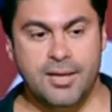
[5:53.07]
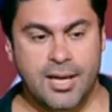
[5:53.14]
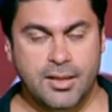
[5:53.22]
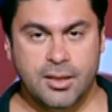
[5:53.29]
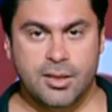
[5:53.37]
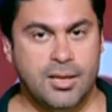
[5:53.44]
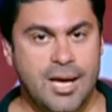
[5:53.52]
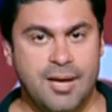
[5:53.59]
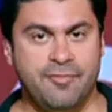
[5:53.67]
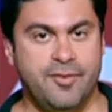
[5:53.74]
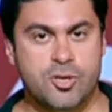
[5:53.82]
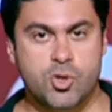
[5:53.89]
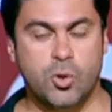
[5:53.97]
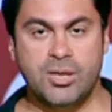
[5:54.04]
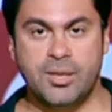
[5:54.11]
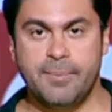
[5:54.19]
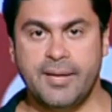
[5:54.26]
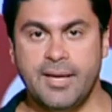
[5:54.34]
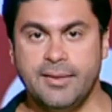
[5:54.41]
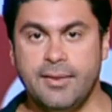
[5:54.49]
يعني لا في شغل
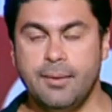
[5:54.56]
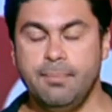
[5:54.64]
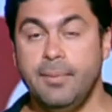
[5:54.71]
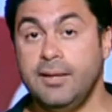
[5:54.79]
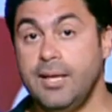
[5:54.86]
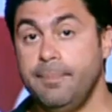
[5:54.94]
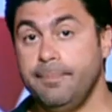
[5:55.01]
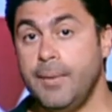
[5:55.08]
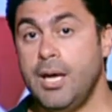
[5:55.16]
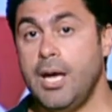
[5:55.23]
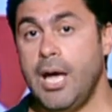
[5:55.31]
كبير جدا بيتم